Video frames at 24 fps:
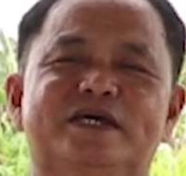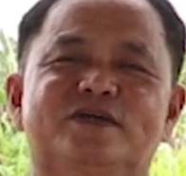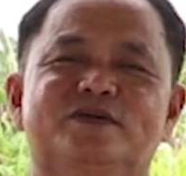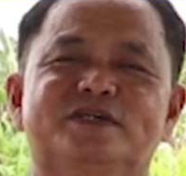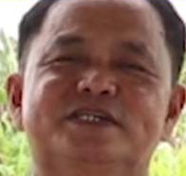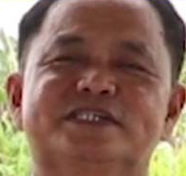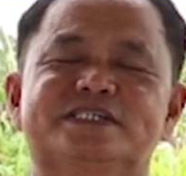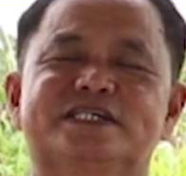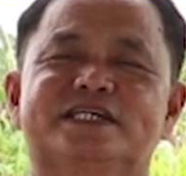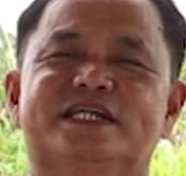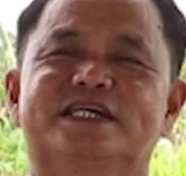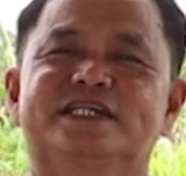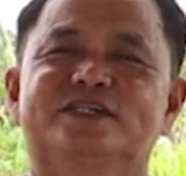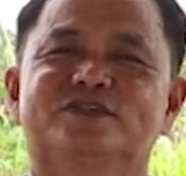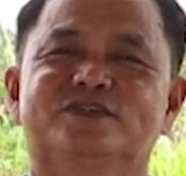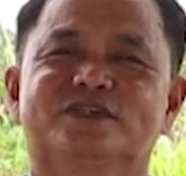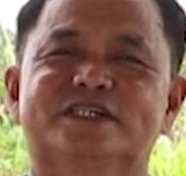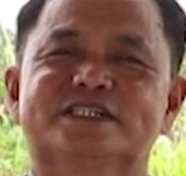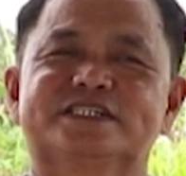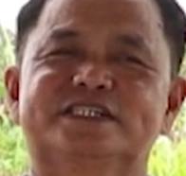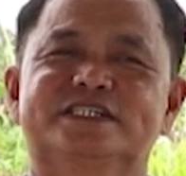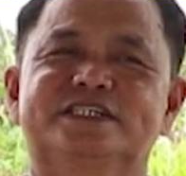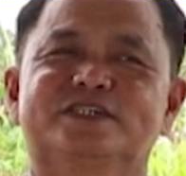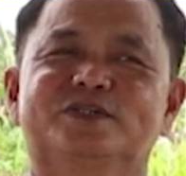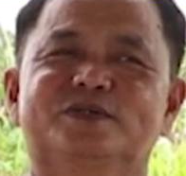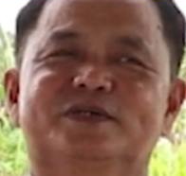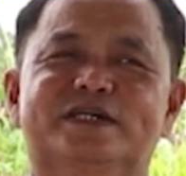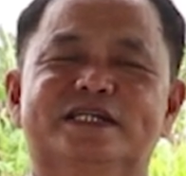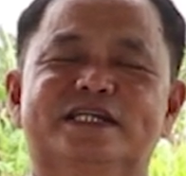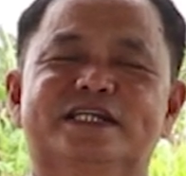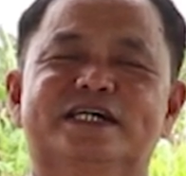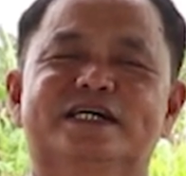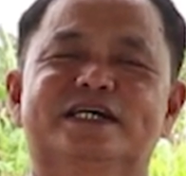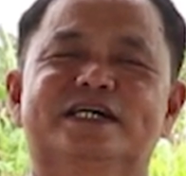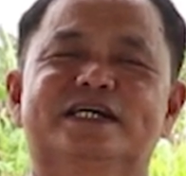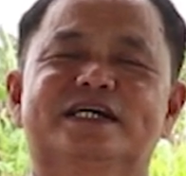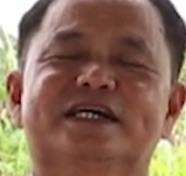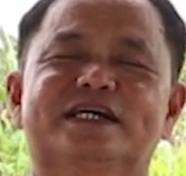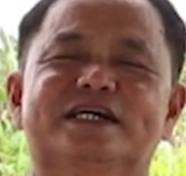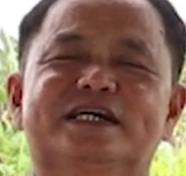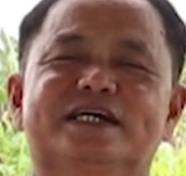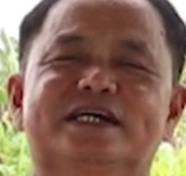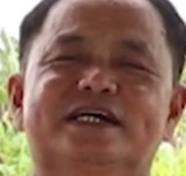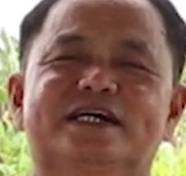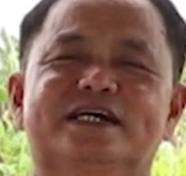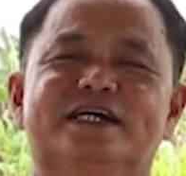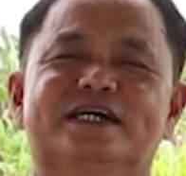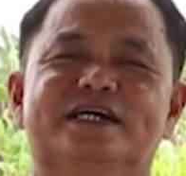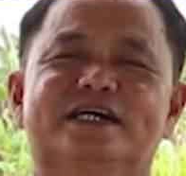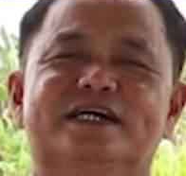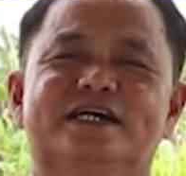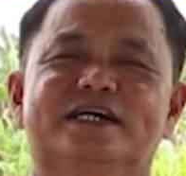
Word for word: Merong isa rin ho kasing ko na uh,